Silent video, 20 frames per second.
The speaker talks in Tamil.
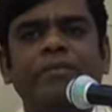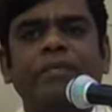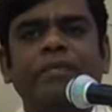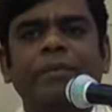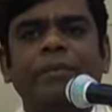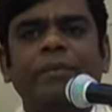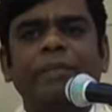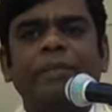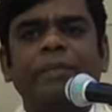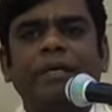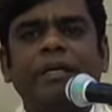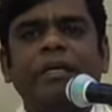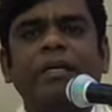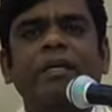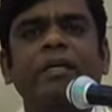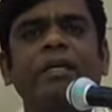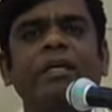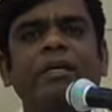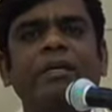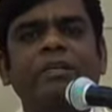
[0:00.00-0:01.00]
வேண்டும் என்றால்
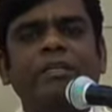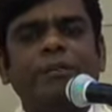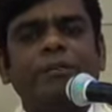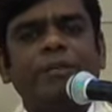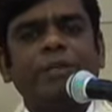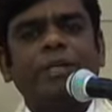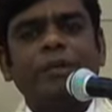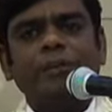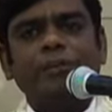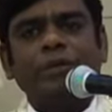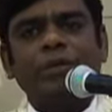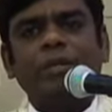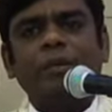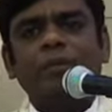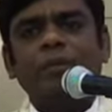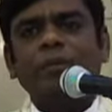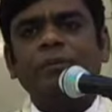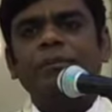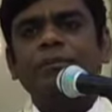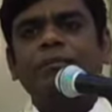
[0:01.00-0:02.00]
நம்முடைய
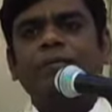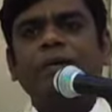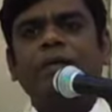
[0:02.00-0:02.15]
உள்ளமும்